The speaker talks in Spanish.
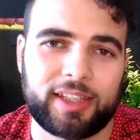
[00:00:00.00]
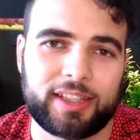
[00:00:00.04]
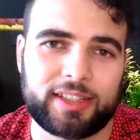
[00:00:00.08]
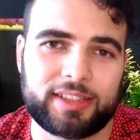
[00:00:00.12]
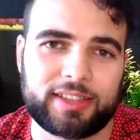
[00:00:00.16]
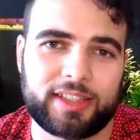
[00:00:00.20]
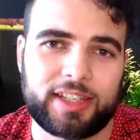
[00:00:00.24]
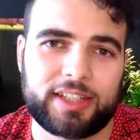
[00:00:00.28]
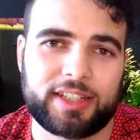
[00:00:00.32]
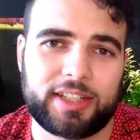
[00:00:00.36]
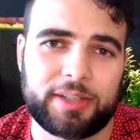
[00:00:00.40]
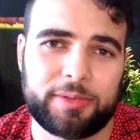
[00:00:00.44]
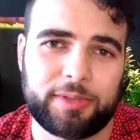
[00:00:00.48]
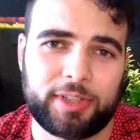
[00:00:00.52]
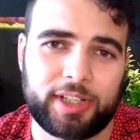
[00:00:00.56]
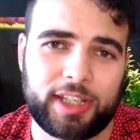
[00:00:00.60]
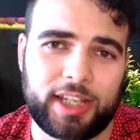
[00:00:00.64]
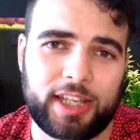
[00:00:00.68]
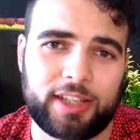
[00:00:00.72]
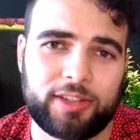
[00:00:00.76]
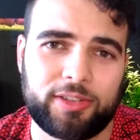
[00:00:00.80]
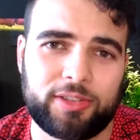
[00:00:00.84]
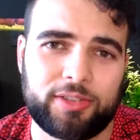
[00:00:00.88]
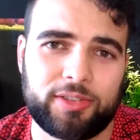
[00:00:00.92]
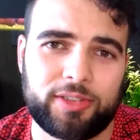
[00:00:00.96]
Está
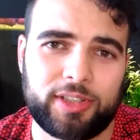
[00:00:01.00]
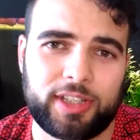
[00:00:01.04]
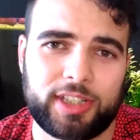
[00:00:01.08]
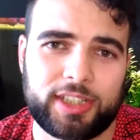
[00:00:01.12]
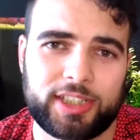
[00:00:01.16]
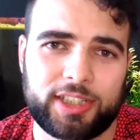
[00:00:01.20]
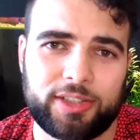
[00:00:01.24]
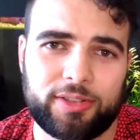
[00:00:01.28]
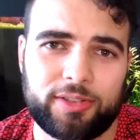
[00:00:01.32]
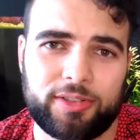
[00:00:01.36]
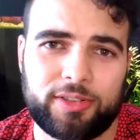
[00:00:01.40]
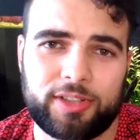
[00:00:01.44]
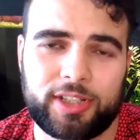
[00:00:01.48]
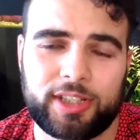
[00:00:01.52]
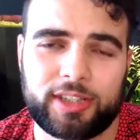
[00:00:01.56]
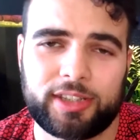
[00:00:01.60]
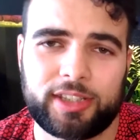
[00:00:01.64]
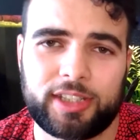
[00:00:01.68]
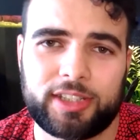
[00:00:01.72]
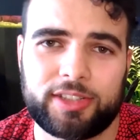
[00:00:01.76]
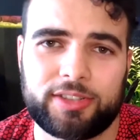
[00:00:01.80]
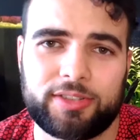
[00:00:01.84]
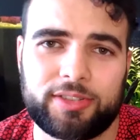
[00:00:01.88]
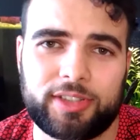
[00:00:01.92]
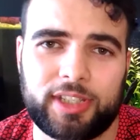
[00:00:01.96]
saboreando ese olor
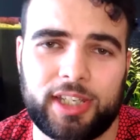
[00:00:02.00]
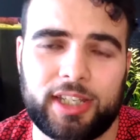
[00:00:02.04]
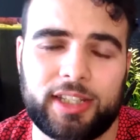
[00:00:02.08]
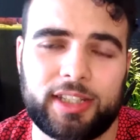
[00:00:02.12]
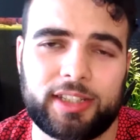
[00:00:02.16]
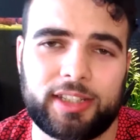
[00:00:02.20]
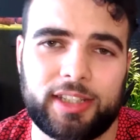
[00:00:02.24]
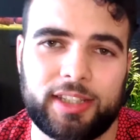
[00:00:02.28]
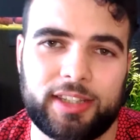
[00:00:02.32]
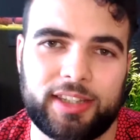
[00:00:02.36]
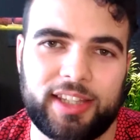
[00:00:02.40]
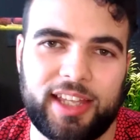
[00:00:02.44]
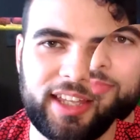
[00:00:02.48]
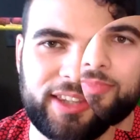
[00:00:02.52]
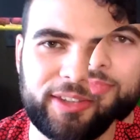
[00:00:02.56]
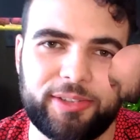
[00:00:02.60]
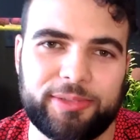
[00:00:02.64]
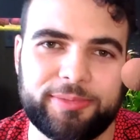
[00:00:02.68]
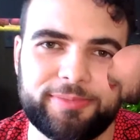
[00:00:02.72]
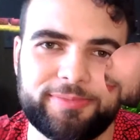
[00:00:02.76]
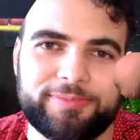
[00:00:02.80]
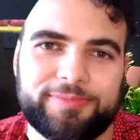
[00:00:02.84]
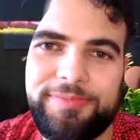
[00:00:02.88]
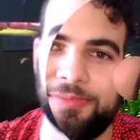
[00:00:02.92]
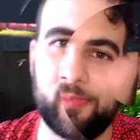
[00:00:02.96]
intenso que ha
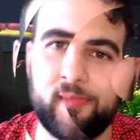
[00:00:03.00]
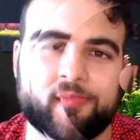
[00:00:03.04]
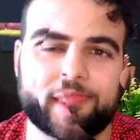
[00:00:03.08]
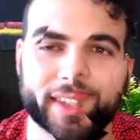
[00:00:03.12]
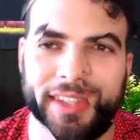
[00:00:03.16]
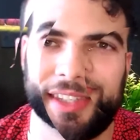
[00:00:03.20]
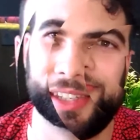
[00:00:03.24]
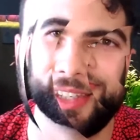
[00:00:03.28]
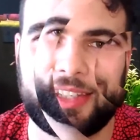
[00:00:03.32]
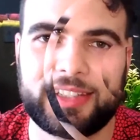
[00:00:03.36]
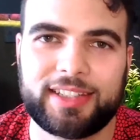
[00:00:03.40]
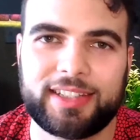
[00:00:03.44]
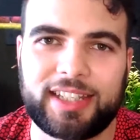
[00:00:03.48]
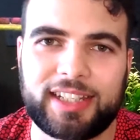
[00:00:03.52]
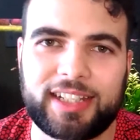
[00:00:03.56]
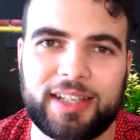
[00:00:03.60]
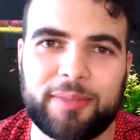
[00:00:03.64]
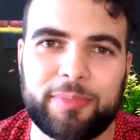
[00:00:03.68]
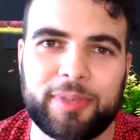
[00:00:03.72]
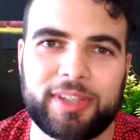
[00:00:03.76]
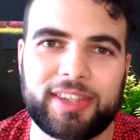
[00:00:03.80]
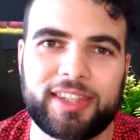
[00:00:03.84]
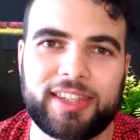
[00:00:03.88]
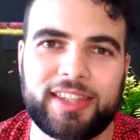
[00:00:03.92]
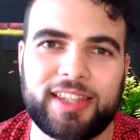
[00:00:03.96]
detectado. Esta
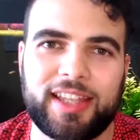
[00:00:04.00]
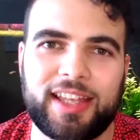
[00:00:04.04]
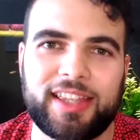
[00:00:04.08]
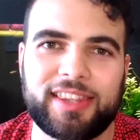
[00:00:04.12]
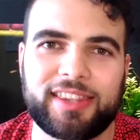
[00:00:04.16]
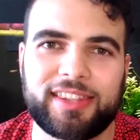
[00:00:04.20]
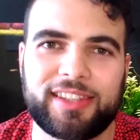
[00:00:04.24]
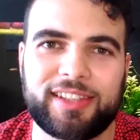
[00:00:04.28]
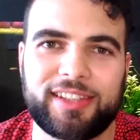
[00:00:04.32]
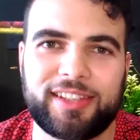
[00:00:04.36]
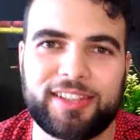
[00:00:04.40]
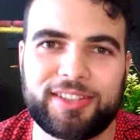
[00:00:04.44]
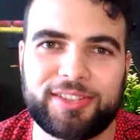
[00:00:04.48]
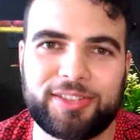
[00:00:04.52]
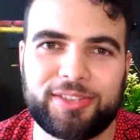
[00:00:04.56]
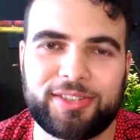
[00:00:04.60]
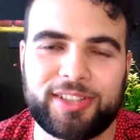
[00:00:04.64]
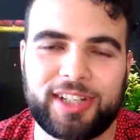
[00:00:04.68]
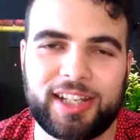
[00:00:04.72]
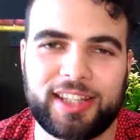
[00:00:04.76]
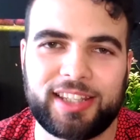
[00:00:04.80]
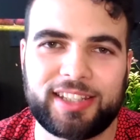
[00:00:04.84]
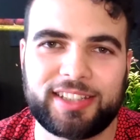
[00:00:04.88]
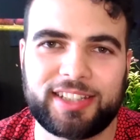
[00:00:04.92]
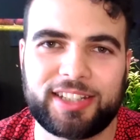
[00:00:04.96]
capacidad es
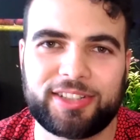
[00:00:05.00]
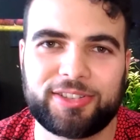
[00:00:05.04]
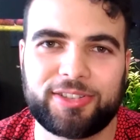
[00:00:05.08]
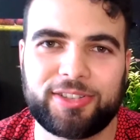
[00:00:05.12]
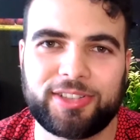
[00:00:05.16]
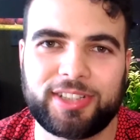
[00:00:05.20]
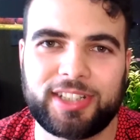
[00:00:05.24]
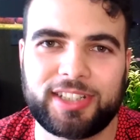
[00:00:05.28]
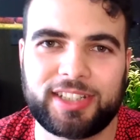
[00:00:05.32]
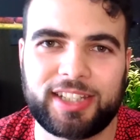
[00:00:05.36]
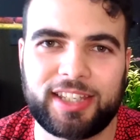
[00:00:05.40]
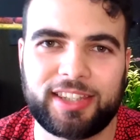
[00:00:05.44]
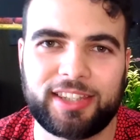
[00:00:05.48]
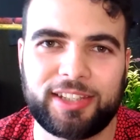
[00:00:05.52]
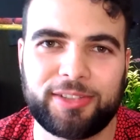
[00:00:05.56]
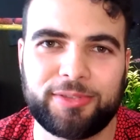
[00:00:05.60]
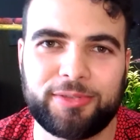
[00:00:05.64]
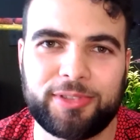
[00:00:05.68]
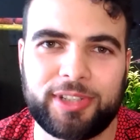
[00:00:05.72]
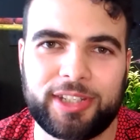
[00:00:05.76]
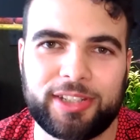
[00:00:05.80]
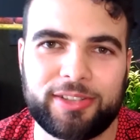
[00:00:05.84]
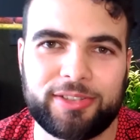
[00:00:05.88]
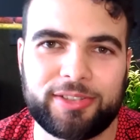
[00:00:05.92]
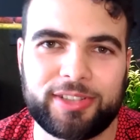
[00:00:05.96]
otra de esas cosas que hacen
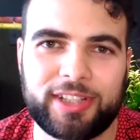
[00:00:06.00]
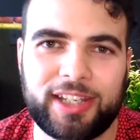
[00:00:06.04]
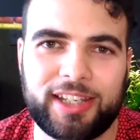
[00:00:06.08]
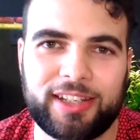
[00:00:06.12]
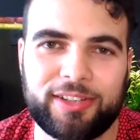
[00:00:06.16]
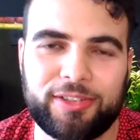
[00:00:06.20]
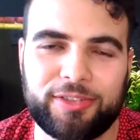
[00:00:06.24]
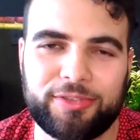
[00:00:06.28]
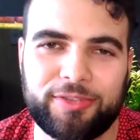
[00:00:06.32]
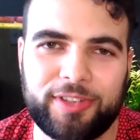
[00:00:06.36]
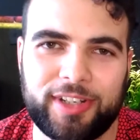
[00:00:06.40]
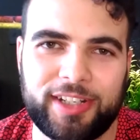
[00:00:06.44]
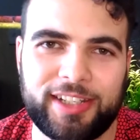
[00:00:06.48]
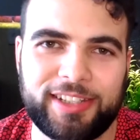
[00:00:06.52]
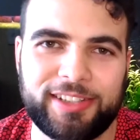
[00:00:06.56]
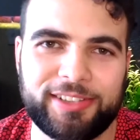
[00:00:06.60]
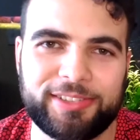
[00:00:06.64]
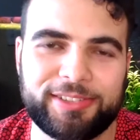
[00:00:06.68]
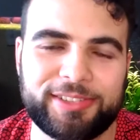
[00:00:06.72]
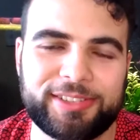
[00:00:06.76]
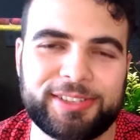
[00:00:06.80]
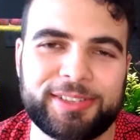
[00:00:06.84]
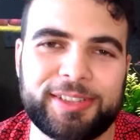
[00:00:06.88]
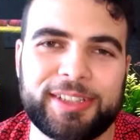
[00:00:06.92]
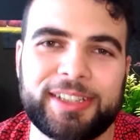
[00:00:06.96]
únicos a los felinos.